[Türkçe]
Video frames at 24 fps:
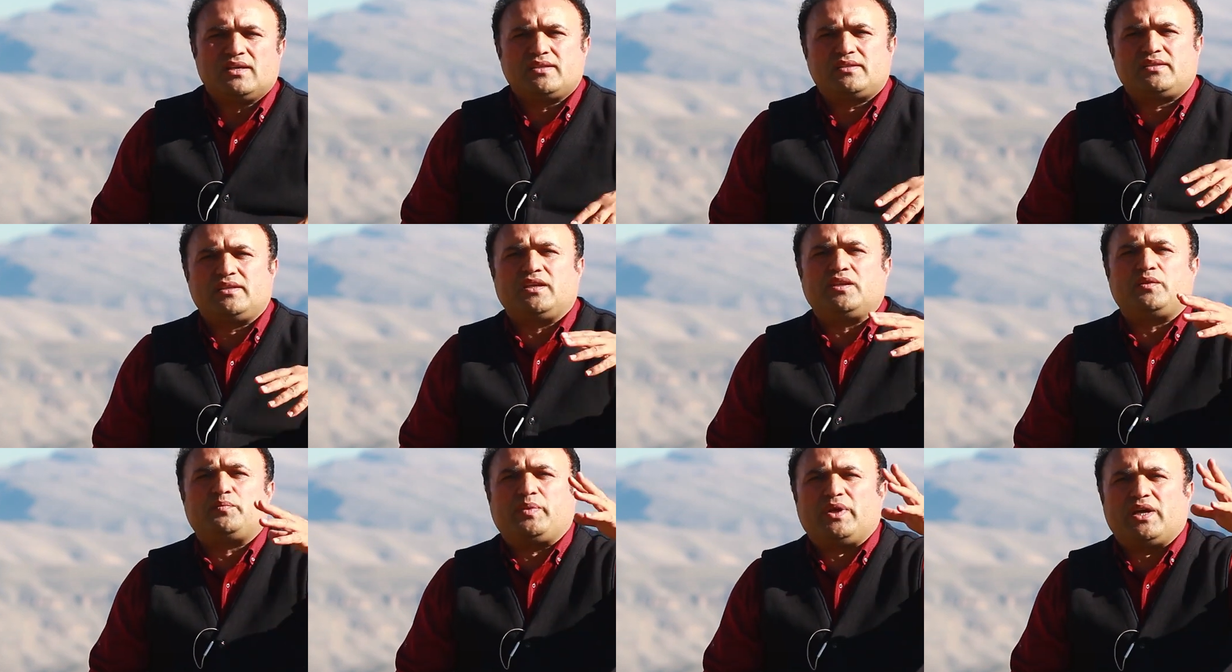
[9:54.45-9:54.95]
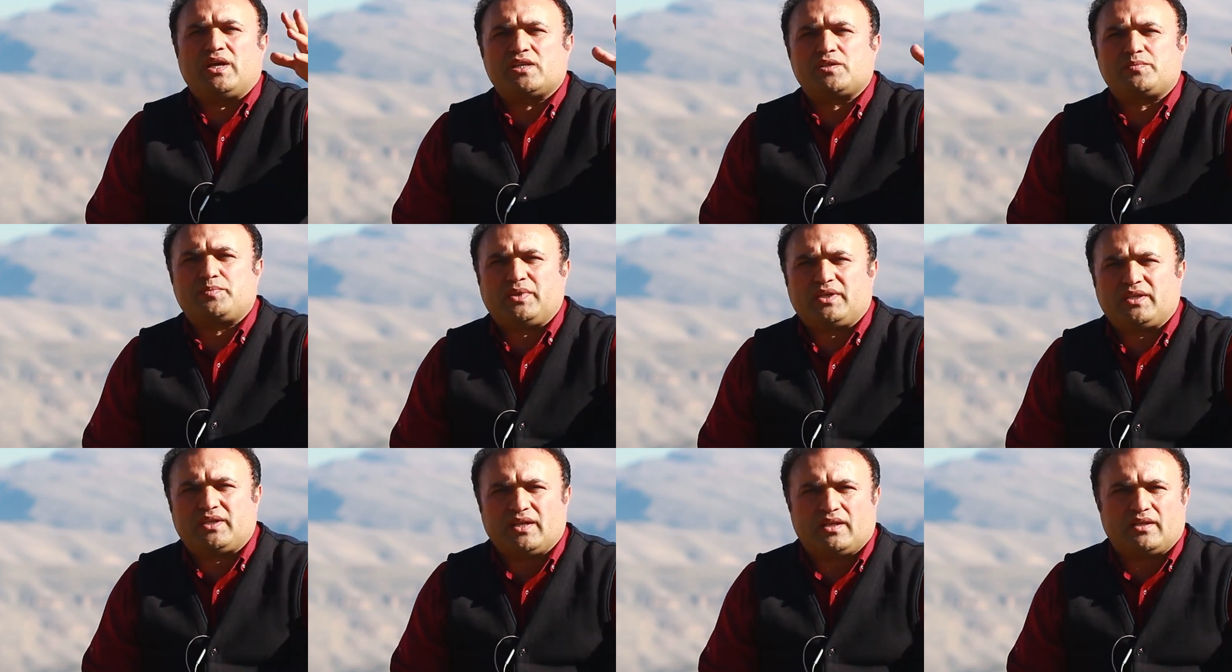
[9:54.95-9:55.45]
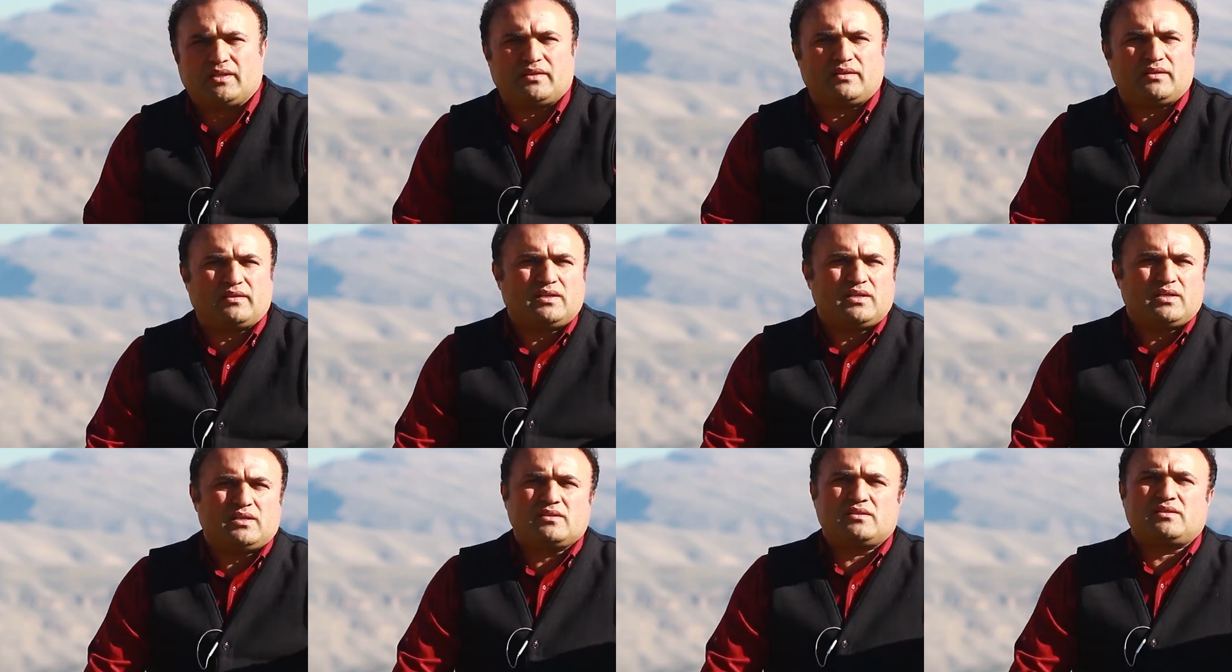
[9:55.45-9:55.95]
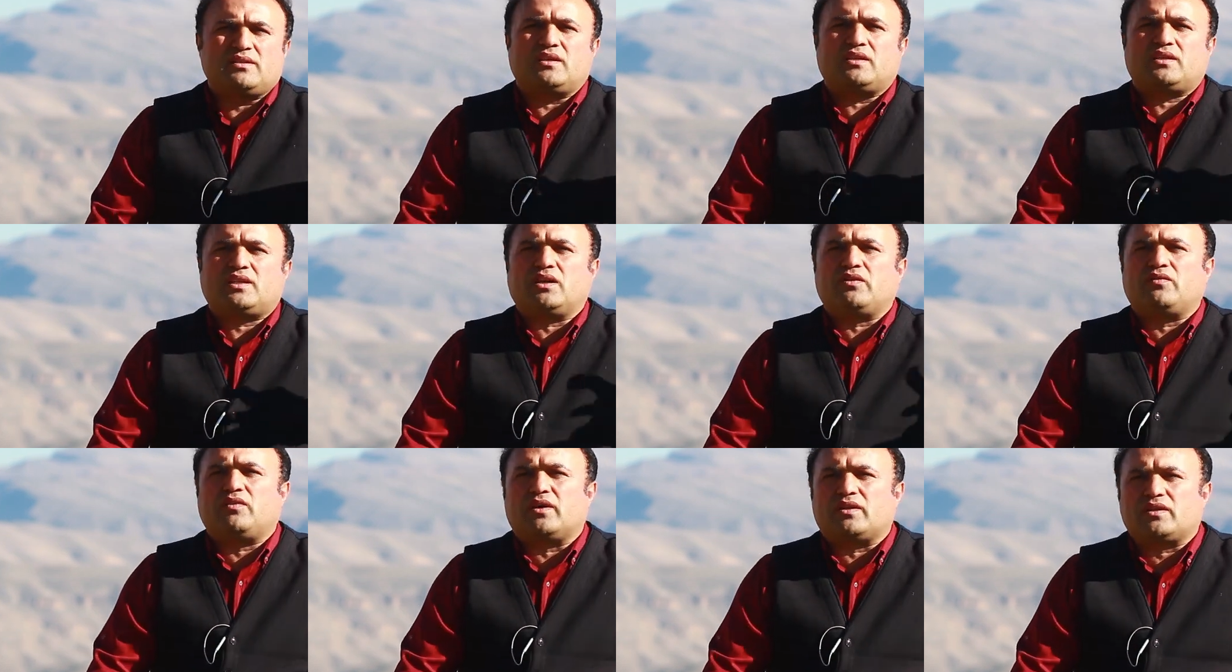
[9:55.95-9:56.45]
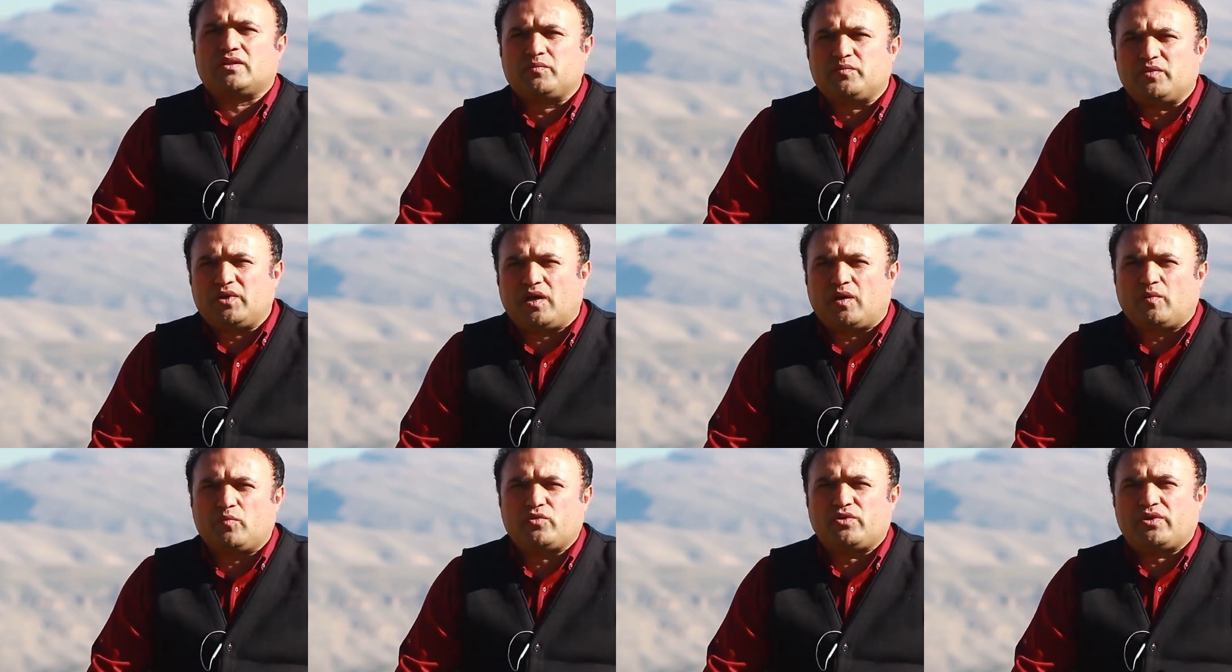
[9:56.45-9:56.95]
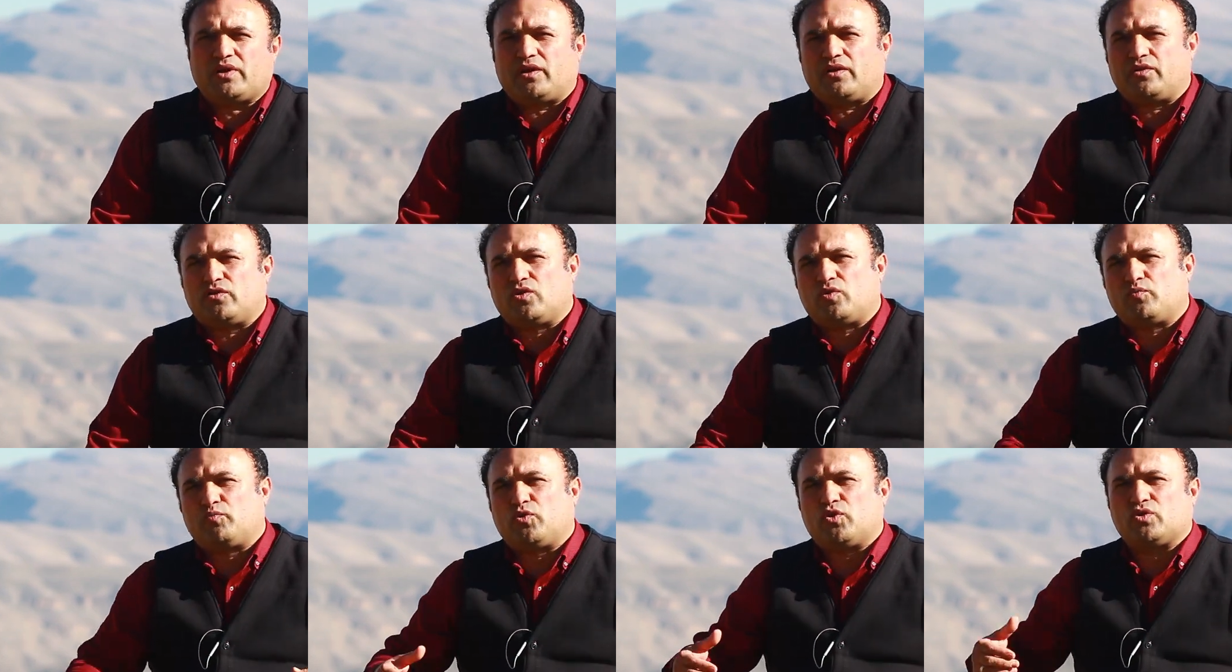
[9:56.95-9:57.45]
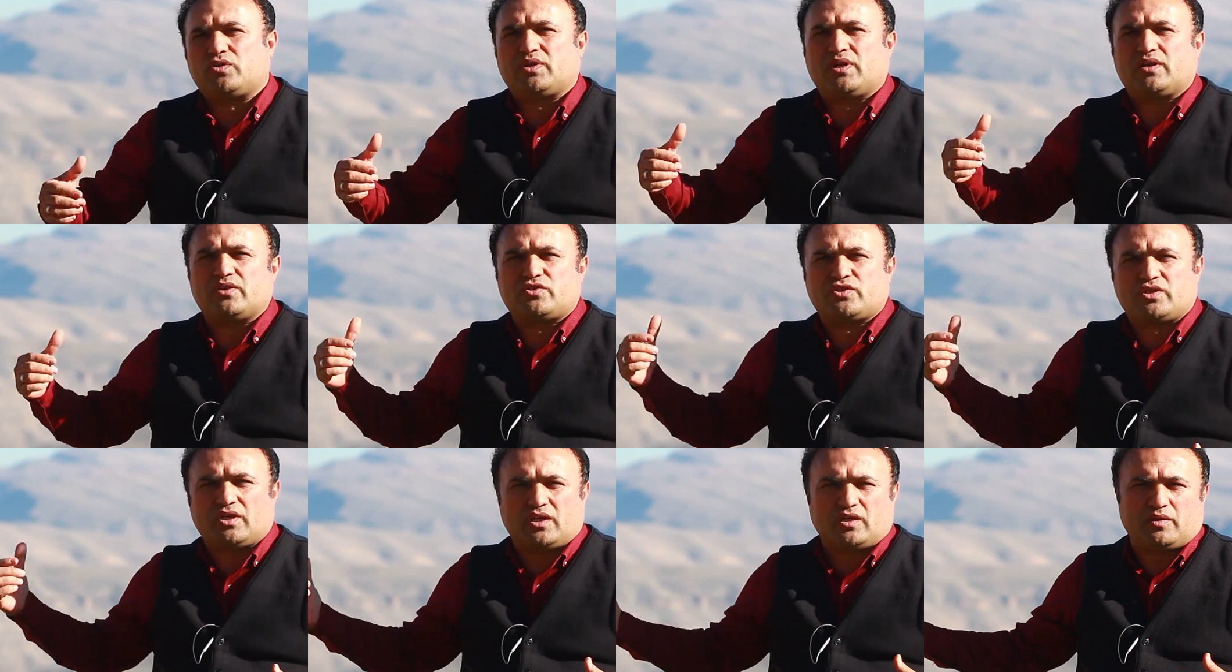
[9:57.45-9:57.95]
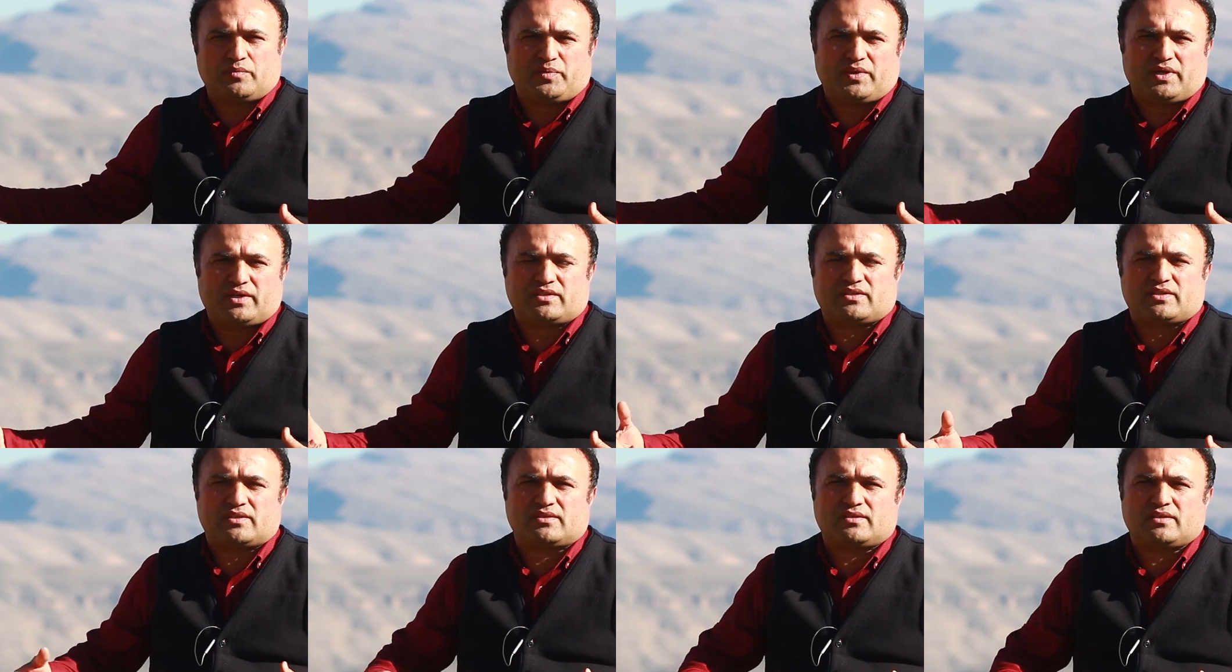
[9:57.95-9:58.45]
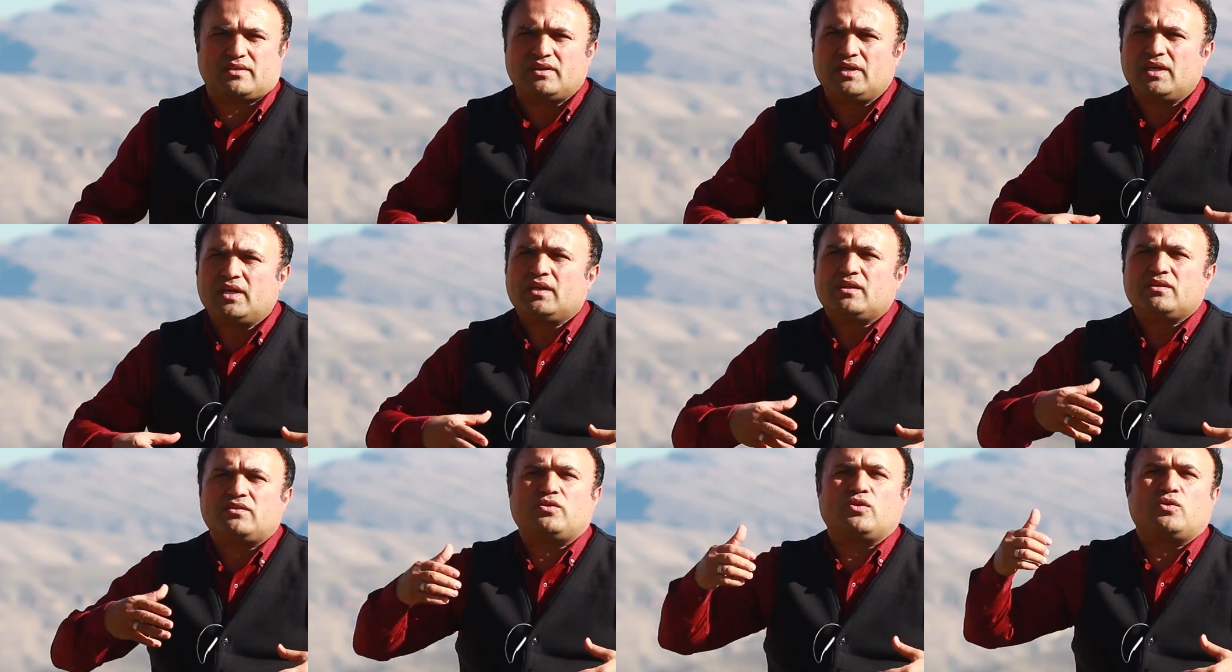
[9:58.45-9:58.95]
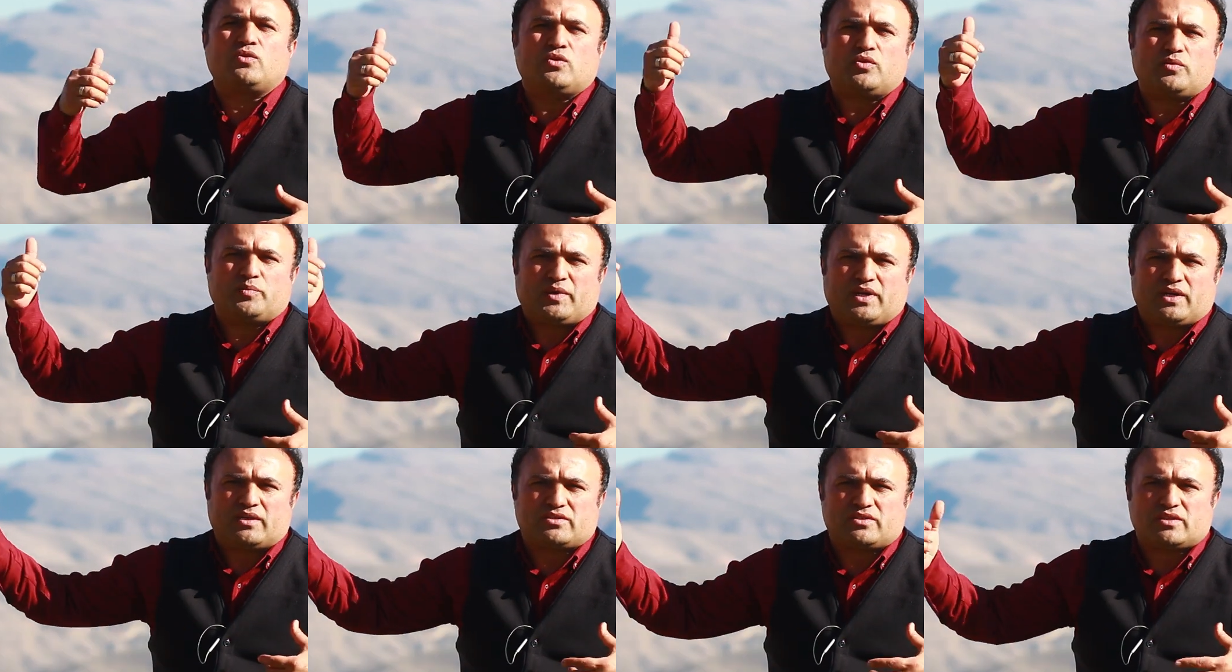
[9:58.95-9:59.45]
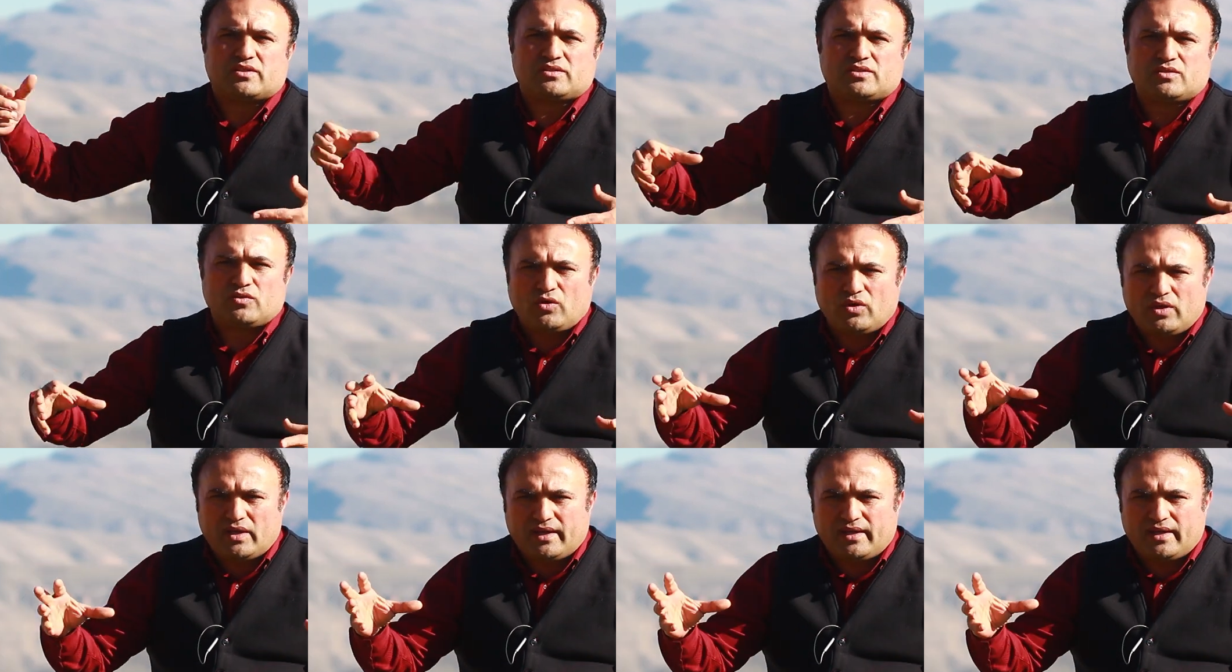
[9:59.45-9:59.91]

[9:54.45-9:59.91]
Siirt beyaz bir gelin, Siirt'e vardım yağmur yağıyor, Botan çayı parçası, Tirlo parçası.